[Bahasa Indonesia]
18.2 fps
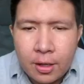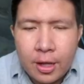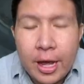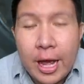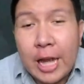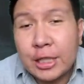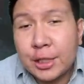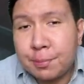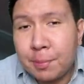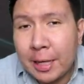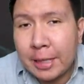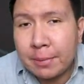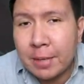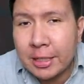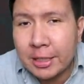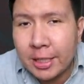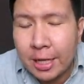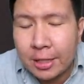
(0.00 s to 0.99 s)

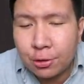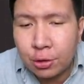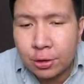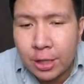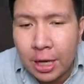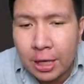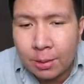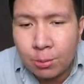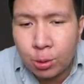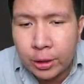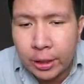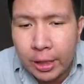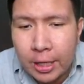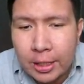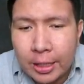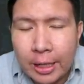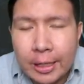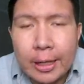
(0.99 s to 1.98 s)
eksperimen selanjutnya
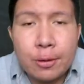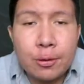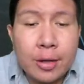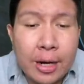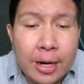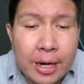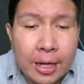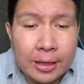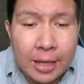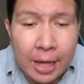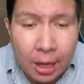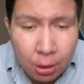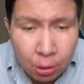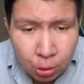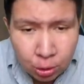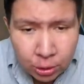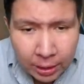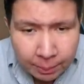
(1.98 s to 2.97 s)
kemungkinan kalian udah ada yang
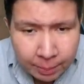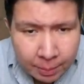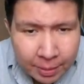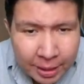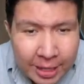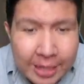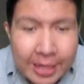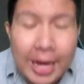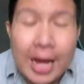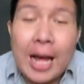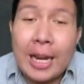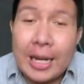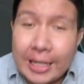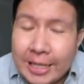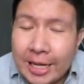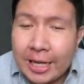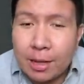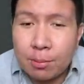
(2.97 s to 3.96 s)
tahu tapi
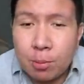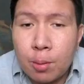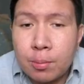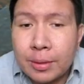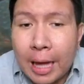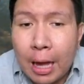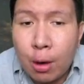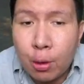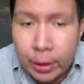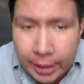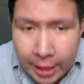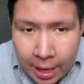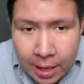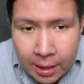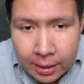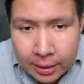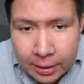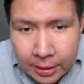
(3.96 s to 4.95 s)
barangkali ada yang belum tahu ya